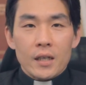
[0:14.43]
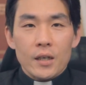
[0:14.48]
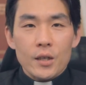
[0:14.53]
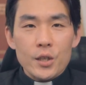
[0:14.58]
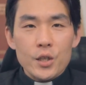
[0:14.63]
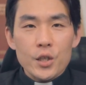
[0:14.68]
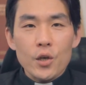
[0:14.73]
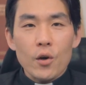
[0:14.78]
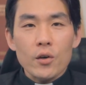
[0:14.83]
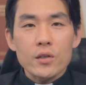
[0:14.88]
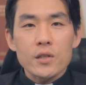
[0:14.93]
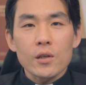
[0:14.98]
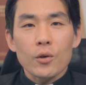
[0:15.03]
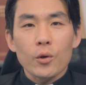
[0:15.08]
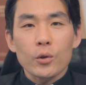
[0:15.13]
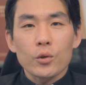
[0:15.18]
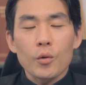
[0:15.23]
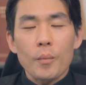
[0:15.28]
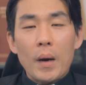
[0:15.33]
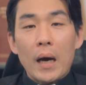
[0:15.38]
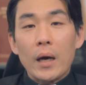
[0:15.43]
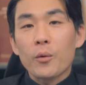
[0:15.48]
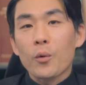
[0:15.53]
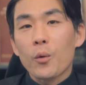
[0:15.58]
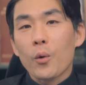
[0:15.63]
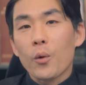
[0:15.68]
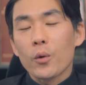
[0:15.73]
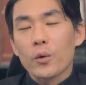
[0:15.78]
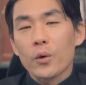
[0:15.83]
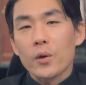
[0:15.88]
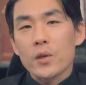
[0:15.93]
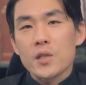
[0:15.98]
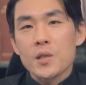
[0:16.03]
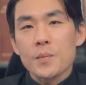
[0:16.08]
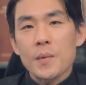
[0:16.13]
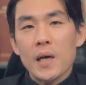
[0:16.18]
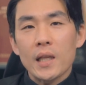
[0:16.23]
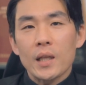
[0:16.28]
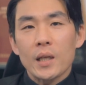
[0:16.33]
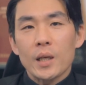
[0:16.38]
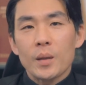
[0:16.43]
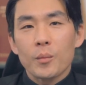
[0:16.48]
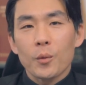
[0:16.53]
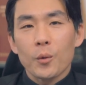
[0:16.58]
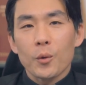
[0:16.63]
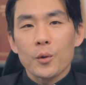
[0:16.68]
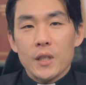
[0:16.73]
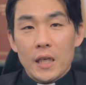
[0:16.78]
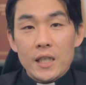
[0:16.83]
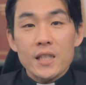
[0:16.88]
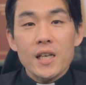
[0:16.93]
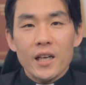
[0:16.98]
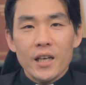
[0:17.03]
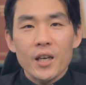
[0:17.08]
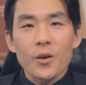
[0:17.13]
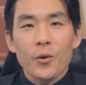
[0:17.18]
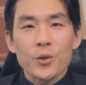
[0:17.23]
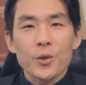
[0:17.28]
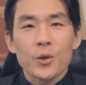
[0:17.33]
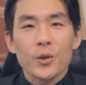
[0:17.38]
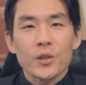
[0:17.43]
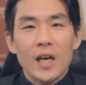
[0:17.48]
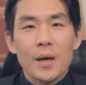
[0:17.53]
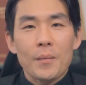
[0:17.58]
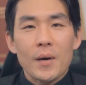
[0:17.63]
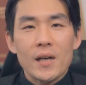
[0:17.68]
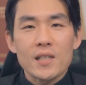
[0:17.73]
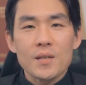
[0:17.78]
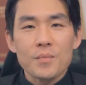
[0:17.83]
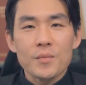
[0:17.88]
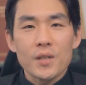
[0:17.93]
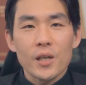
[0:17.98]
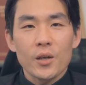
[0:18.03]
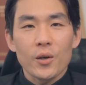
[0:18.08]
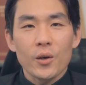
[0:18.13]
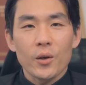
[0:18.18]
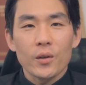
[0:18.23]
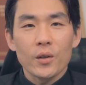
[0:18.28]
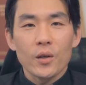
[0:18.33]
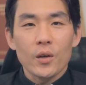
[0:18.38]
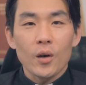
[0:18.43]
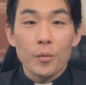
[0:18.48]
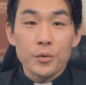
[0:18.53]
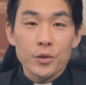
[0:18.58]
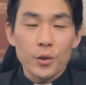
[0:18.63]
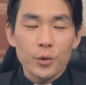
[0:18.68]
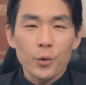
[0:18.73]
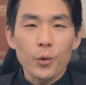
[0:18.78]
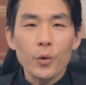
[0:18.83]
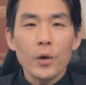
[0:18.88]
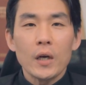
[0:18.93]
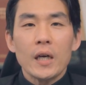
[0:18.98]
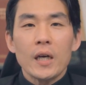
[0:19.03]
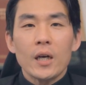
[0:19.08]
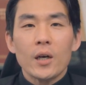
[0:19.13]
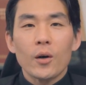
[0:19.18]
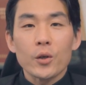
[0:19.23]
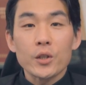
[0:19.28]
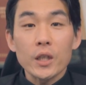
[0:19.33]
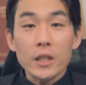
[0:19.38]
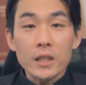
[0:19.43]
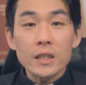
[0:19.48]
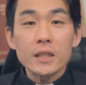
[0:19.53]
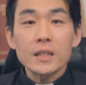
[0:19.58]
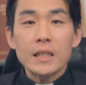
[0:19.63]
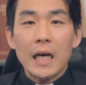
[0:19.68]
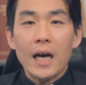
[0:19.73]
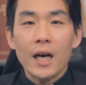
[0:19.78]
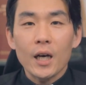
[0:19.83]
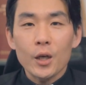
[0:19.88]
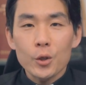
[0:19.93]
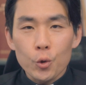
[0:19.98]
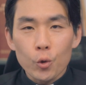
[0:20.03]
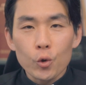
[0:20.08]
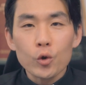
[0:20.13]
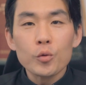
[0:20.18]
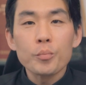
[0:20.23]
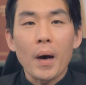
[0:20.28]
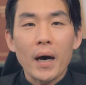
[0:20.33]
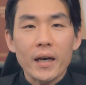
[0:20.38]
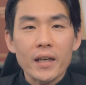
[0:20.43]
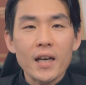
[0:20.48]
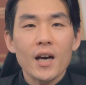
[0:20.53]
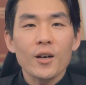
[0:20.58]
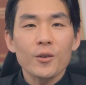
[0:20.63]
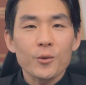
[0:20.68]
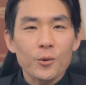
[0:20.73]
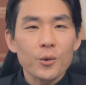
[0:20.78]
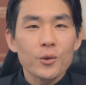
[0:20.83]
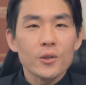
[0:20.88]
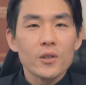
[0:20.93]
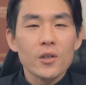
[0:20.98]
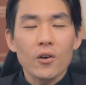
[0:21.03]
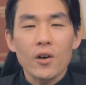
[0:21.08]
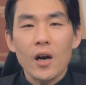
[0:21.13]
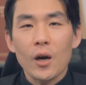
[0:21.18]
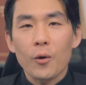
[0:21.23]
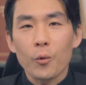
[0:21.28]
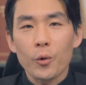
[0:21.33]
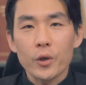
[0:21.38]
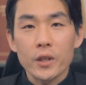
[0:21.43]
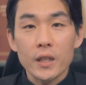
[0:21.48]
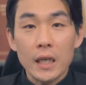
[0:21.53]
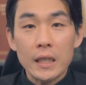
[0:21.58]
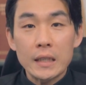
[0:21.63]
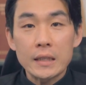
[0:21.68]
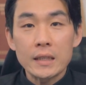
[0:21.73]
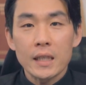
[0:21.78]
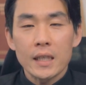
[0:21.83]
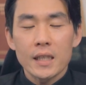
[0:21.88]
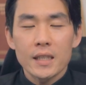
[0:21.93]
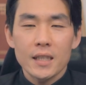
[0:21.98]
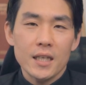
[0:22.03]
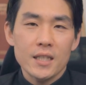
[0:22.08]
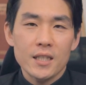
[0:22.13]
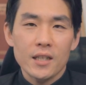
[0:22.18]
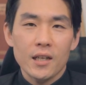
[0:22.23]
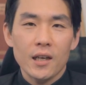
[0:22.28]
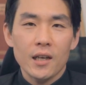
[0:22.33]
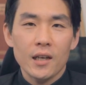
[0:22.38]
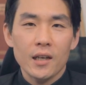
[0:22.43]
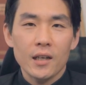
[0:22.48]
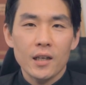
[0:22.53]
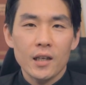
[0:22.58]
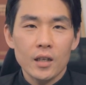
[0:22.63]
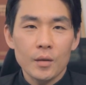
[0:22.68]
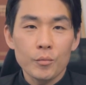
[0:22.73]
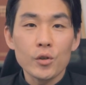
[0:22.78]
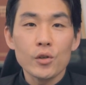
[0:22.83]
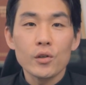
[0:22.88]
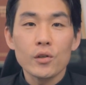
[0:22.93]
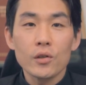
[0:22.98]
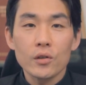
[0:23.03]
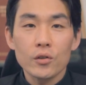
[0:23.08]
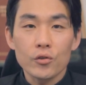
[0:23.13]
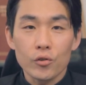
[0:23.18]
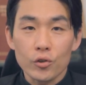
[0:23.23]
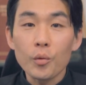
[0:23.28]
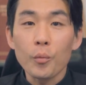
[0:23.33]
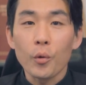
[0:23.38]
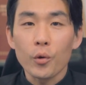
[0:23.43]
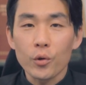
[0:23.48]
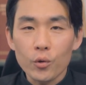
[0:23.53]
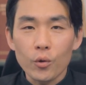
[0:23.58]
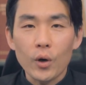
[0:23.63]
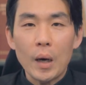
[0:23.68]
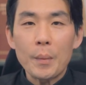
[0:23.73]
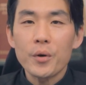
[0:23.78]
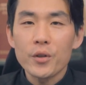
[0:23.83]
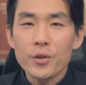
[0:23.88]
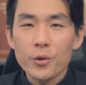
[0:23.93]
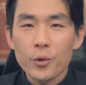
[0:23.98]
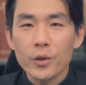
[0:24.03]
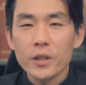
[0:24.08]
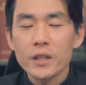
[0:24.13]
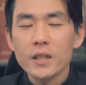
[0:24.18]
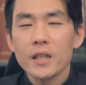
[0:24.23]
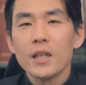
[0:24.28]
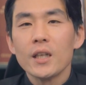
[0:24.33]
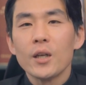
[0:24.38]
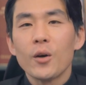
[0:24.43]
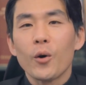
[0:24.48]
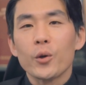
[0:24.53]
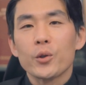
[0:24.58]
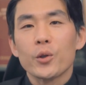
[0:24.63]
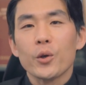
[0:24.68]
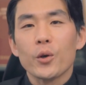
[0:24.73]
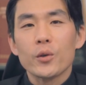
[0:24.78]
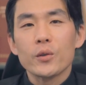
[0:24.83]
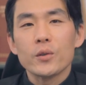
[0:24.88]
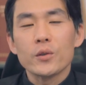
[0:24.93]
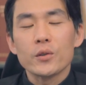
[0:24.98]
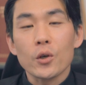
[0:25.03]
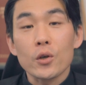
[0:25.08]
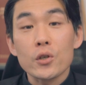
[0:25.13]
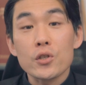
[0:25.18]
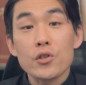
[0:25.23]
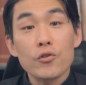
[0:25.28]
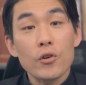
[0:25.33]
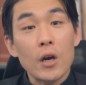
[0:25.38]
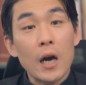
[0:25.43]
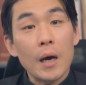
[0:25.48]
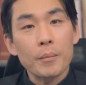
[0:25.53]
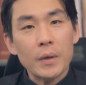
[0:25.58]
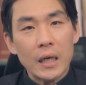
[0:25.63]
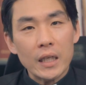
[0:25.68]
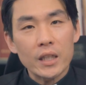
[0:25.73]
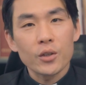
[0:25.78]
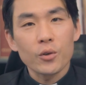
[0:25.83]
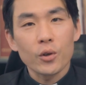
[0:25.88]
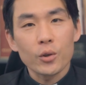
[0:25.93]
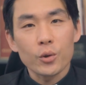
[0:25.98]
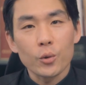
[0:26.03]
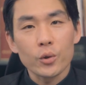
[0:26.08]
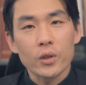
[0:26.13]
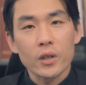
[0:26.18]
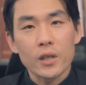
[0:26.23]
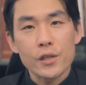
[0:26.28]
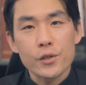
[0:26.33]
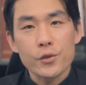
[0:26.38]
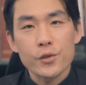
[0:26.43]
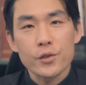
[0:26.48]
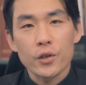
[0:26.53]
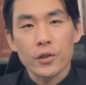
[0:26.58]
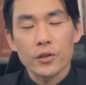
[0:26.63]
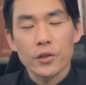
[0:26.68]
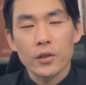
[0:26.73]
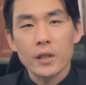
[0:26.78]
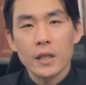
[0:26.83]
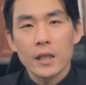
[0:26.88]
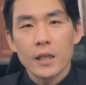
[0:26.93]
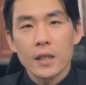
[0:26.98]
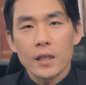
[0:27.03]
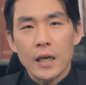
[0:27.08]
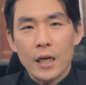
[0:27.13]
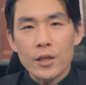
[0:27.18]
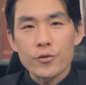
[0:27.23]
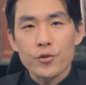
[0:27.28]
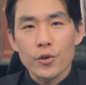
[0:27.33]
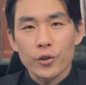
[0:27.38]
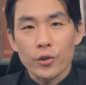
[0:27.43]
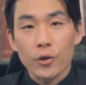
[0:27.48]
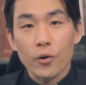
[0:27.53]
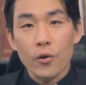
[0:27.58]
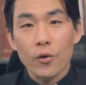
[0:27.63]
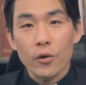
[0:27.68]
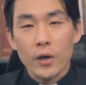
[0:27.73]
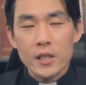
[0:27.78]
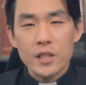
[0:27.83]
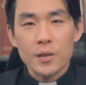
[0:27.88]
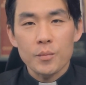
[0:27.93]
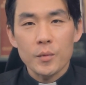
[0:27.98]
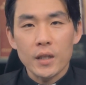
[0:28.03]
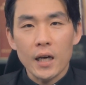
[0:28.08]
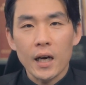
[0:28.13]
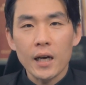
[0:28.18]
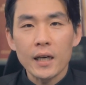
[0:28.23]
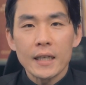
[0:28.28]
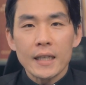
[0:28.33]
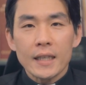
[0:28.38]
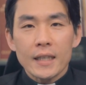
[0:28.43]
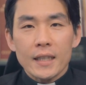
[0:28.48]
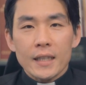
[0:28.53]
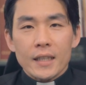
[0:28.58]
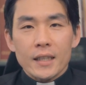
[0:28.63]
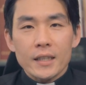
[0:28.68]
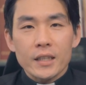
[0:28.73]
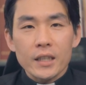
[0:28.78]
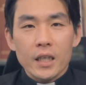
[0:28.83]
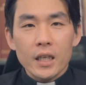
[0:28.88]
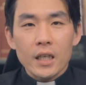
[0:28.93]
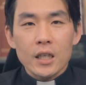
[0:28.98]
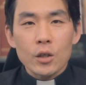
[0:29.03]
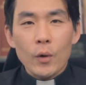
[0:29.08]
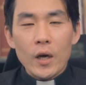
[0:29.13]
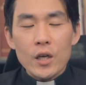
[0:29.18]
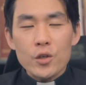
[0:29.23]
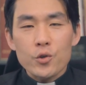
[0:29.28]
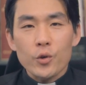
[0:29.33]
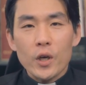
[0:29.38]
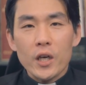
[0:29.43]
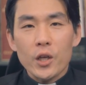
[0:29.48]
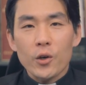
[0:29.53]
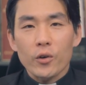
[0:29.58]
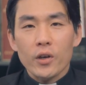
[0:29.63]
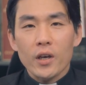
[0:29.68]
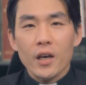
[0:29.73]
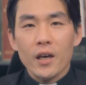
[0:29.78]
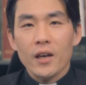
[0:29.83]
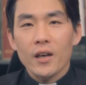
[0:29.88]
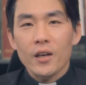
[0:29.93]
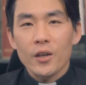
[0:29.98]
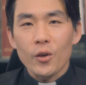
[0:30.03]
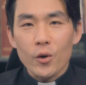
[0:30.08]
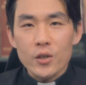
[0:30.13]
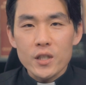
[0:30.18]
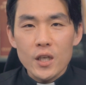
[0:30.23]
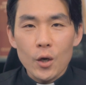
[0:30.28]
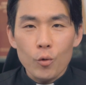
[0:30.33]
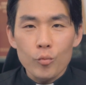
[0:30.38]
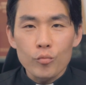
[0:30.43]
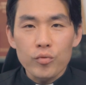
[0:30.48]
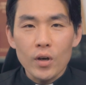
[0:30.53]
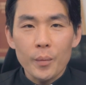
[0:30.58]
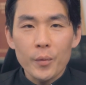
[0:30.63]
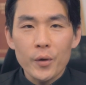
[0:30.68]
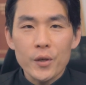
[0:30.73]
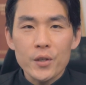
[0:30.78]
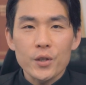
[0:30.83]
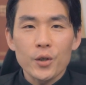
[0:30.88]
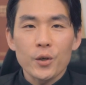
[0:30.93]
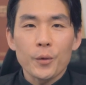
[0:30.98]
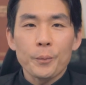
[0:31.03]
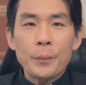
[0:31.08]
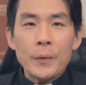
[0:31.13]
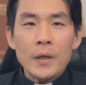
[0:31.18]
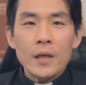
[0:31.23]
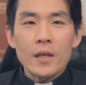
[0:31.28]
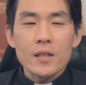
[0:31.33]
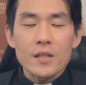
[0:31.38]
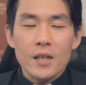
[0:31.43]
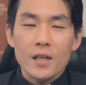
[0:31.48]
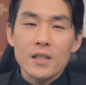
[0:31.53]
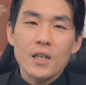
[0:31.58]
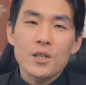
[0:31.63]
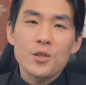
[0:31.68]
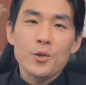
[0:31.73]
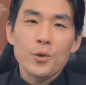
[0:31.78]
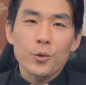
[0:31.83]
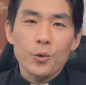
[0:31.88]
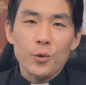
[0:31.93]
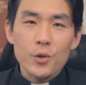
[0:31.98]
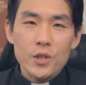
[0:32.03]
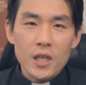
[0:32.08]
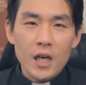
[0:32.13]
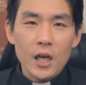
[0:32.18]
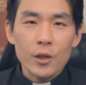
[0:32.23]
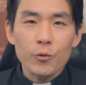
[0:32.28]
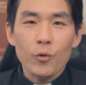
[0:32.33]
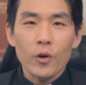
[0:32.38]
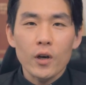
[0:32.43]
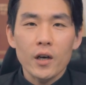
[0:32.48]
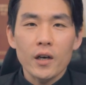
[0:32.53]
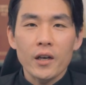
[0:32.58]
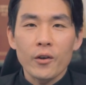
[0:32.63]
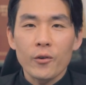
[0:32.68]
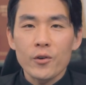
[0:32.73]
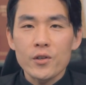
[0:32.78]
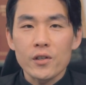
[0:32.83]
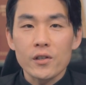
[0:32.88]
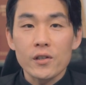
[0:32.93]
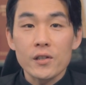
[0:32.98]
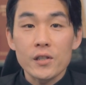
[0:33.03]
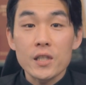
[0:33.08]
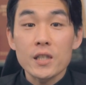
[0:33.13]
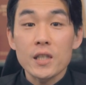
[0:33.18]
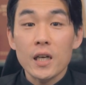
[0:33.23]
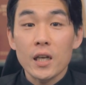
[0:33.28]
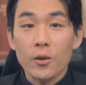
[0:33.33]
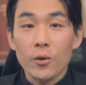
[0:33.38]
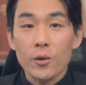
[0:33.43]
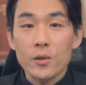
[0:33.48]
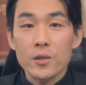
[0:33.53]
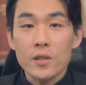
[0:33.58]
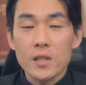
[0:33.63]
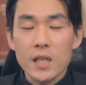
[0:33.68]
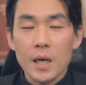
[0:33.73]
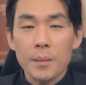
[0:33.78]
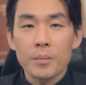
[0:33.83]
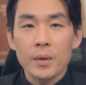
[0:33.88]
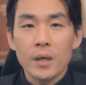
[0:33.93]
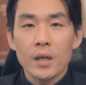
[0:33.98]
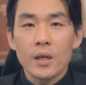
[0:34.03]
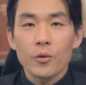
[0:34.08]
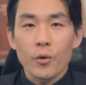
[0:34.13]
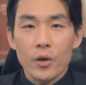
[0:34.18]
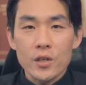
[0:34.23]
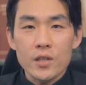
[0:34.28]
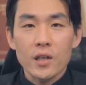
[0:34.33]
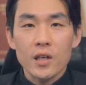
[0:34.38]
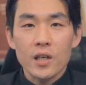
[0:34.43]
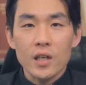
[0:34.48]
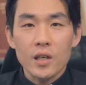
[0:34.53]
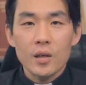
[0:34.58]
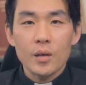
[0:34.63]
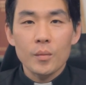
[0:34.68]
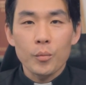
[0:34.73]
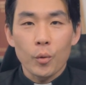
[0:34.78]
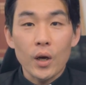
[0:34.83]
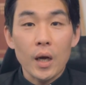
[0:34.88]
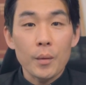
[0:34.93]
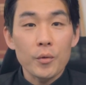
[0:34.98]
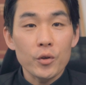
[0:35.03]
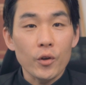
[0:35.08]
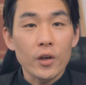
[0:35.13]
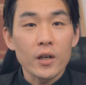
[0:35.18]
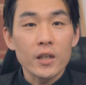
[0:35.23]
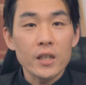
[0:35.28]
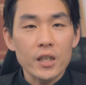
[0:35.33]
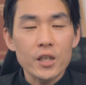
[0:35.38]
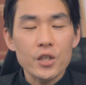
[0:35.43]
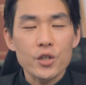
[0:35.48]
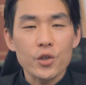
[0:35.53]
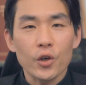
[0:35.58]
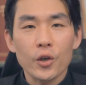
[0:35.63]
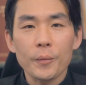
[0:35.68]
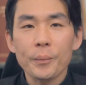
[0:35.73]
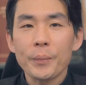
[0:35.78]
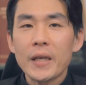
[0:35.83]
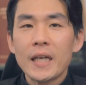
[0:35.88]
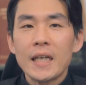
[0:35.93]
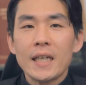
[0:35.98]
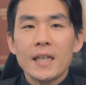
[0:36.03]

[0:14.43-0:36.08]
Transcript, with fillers: 신경 쓸 것도 많고 그렇지만 뭐 자세하게 여기서 다 말씀드릴 건 없어도 어쨌든 다 좋은 방향으로 흘러가고 있다는 사실에 힘든 줄도 모르고 한편으로는 어떤 성취감 같은 것도 느낄 수 있었던 한 주였던 것 같습니다. 특히 그 와중에 이렇게 역사 공부하면서 생산적으로 시간과 에너지를 쓴다는 것은 참 굉장히 보람이 되는 일이죠.